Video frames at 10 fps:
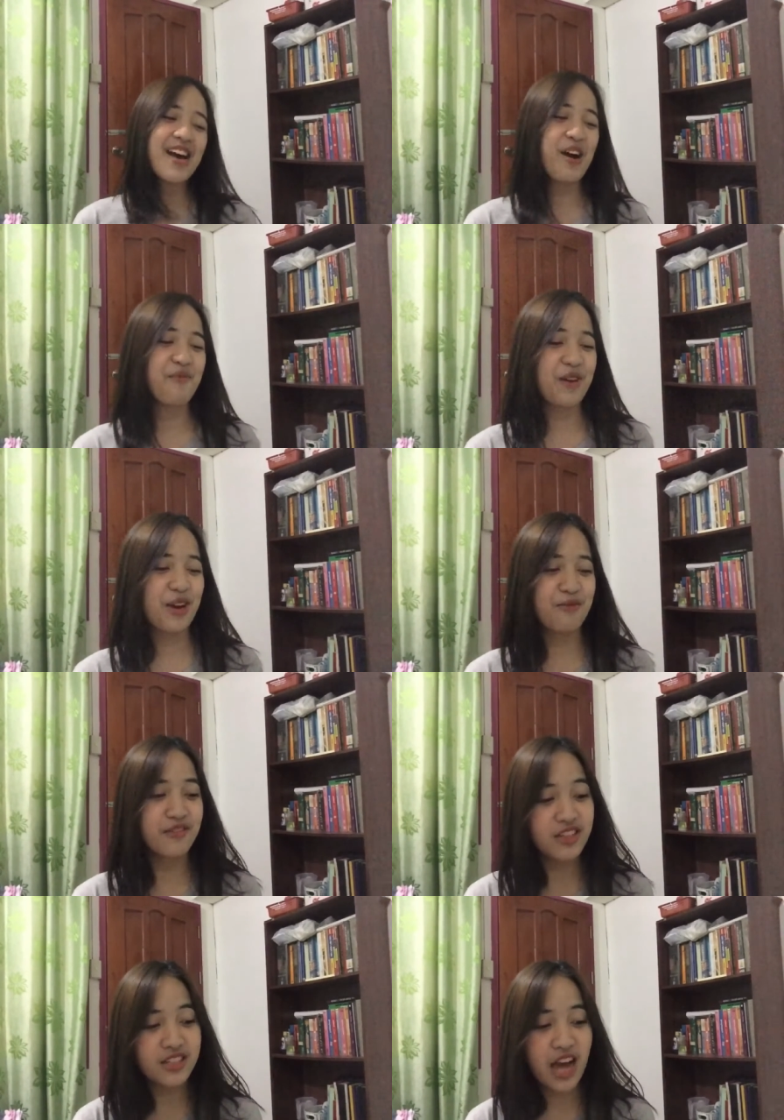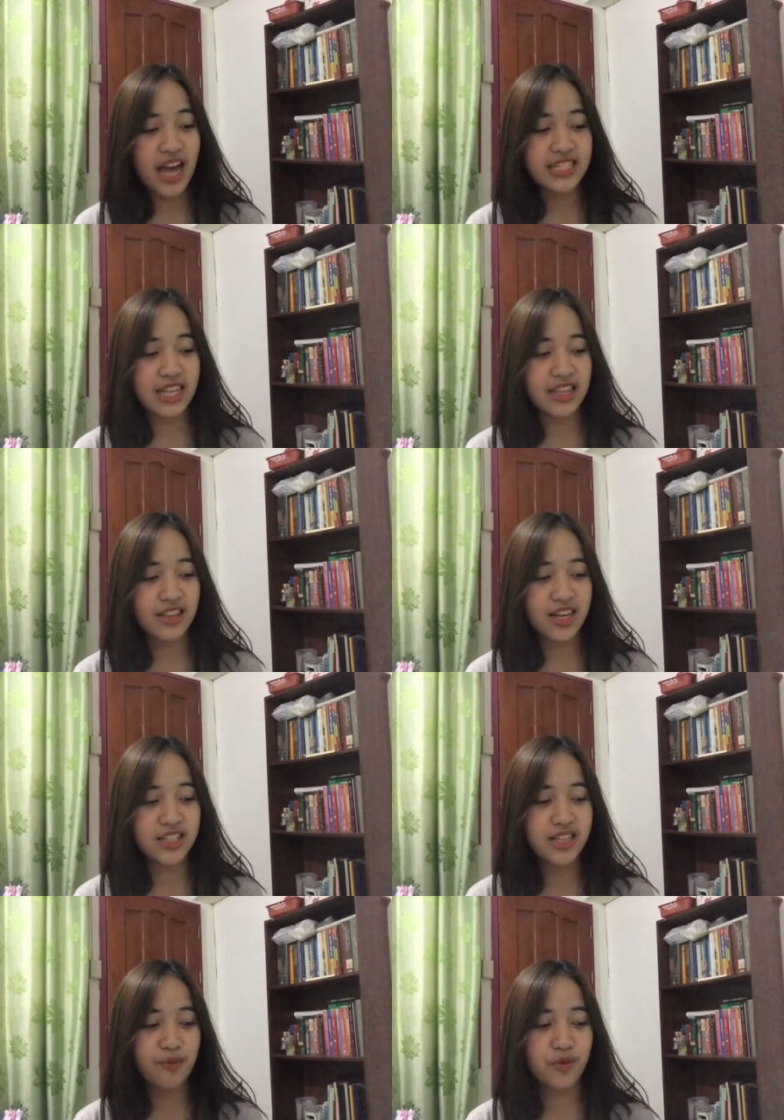oh, pero mo to siya, high
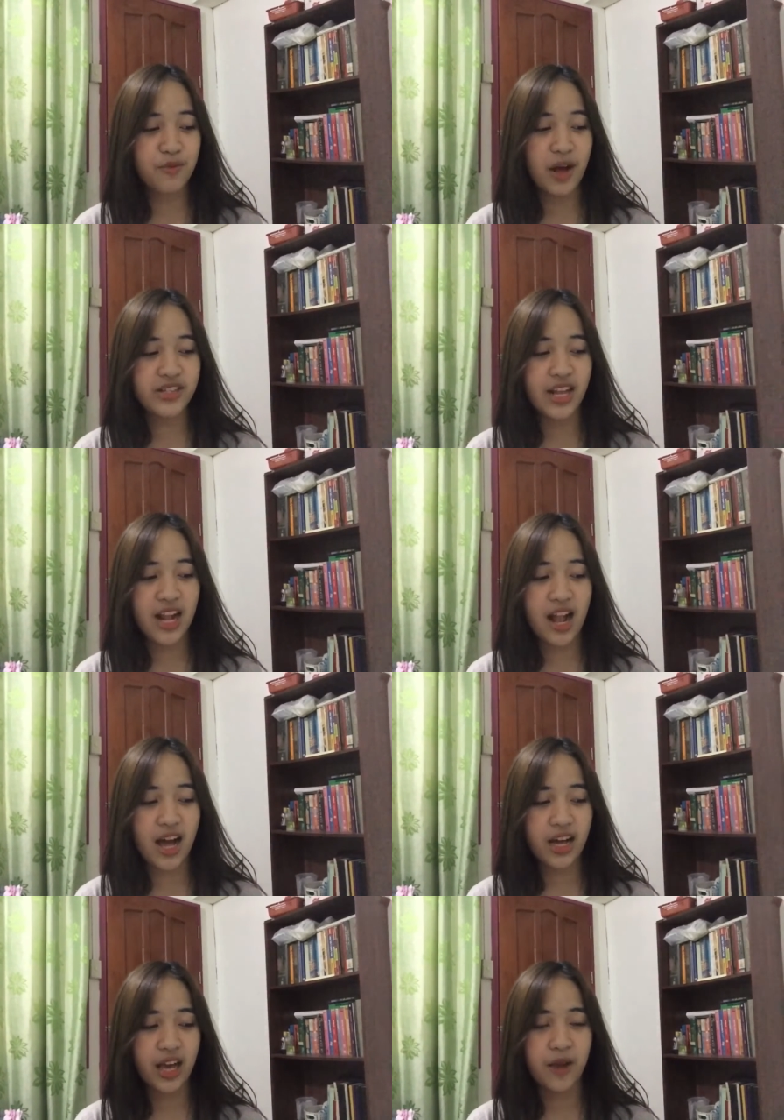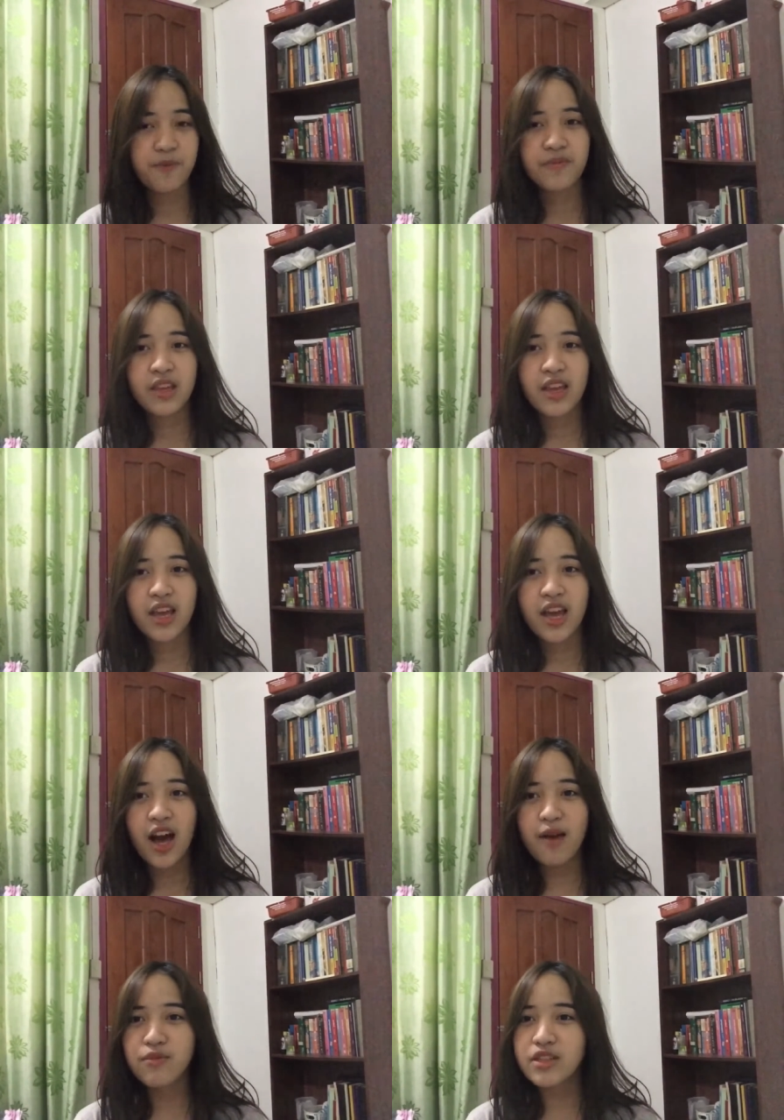standards ka po ba sa lalaki?
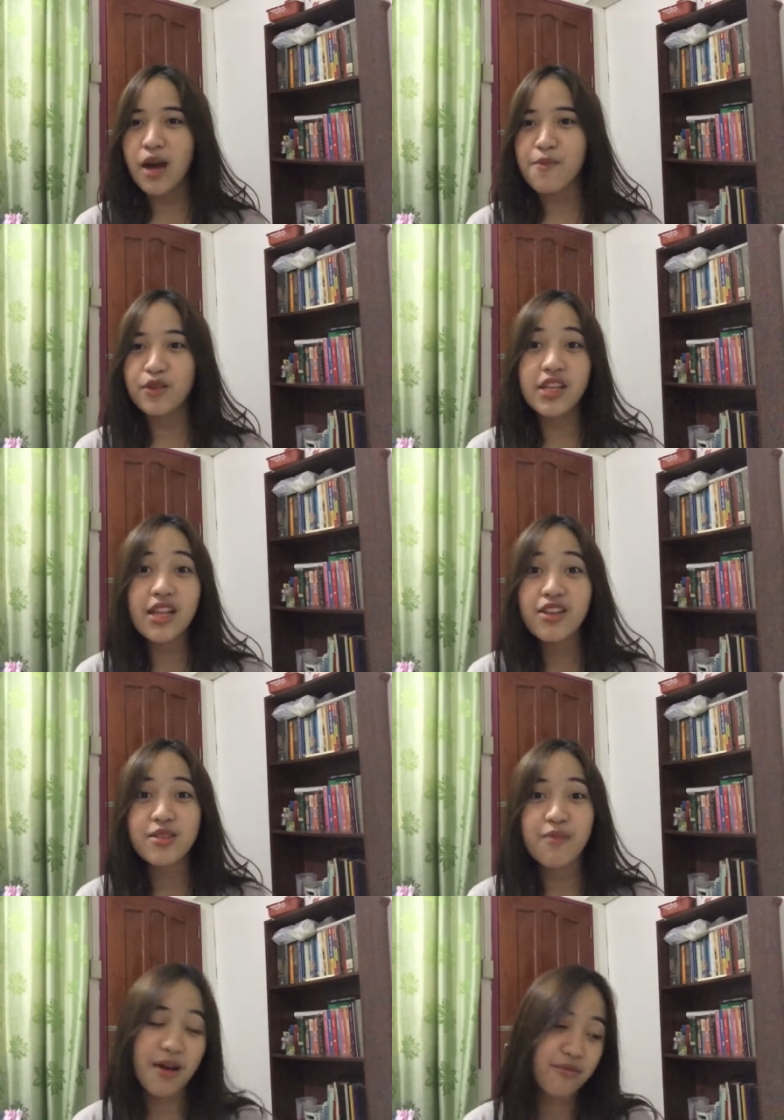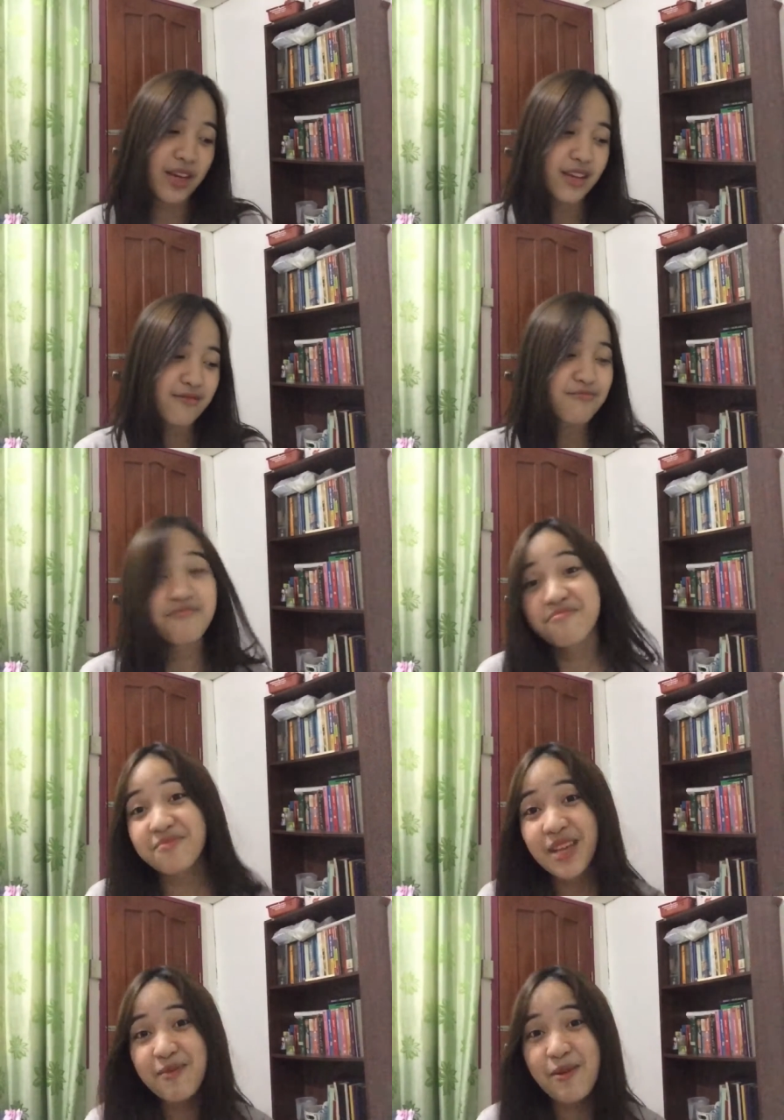Ambot lang, pauta na si mami.
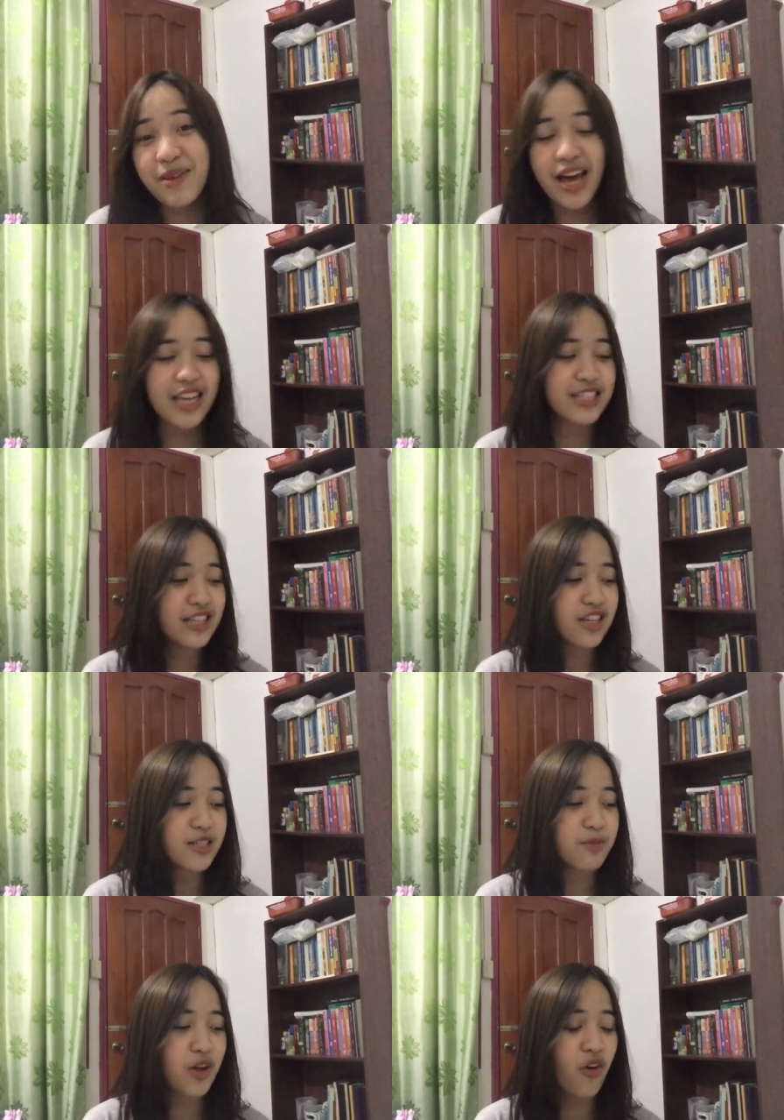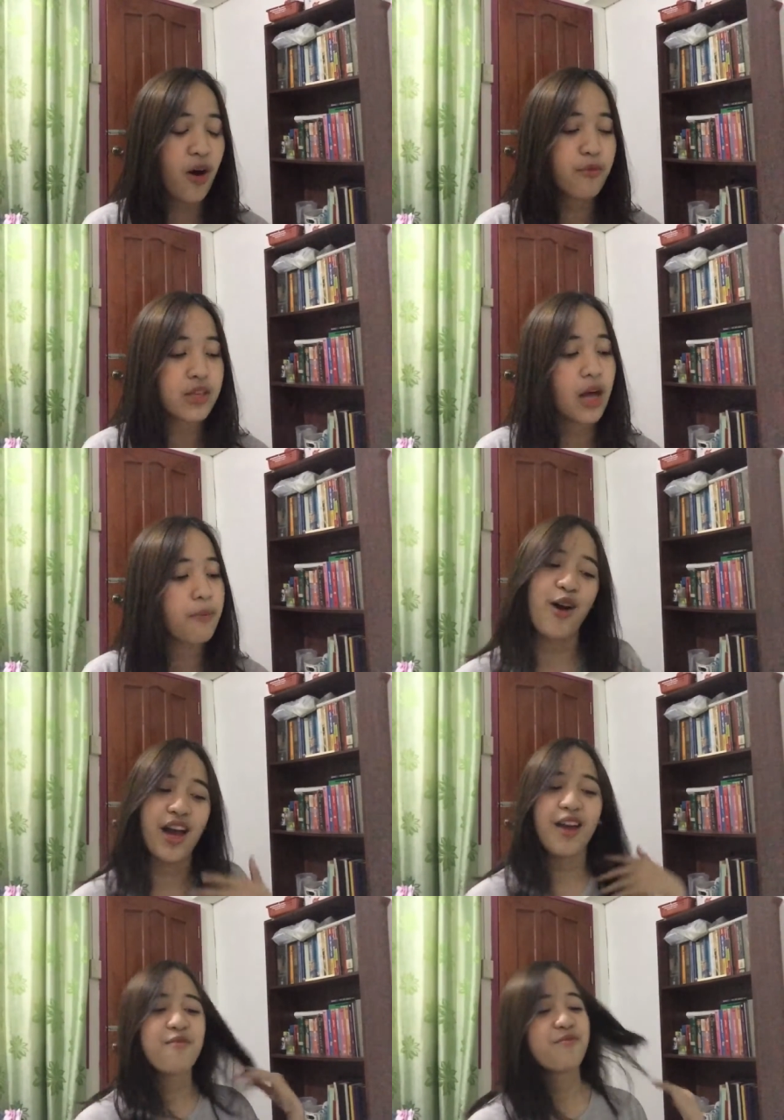Mami, high standards daw ko. Ambot lang.
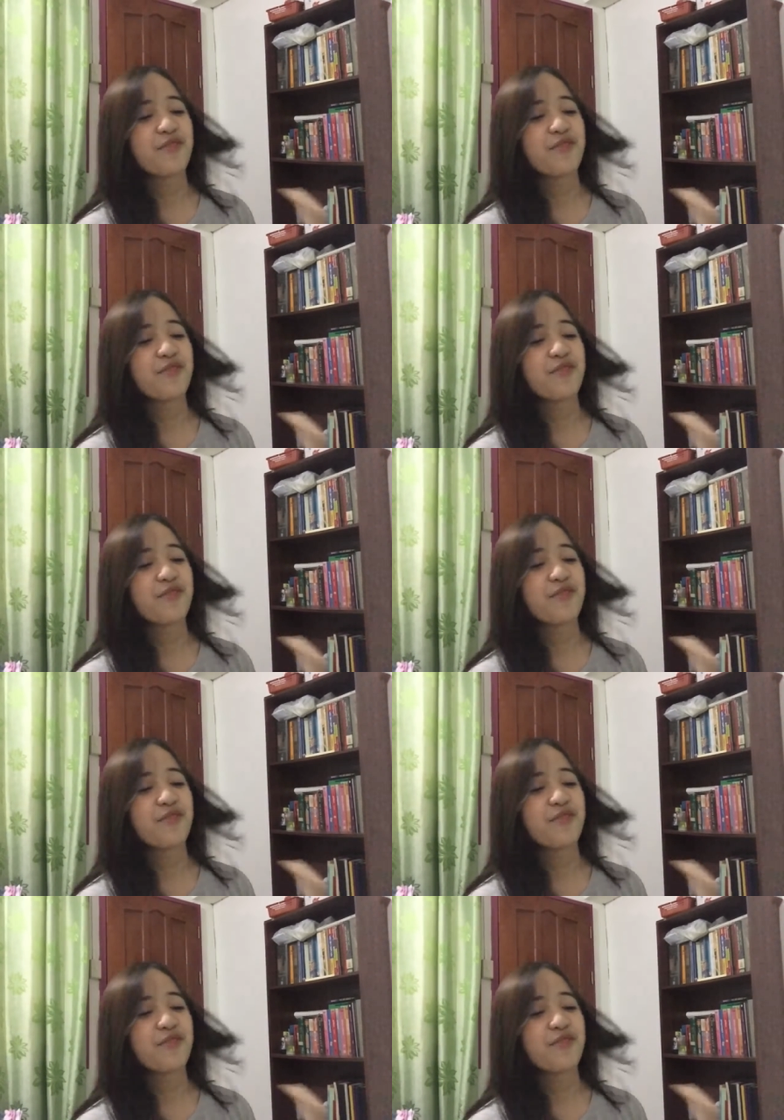Okay.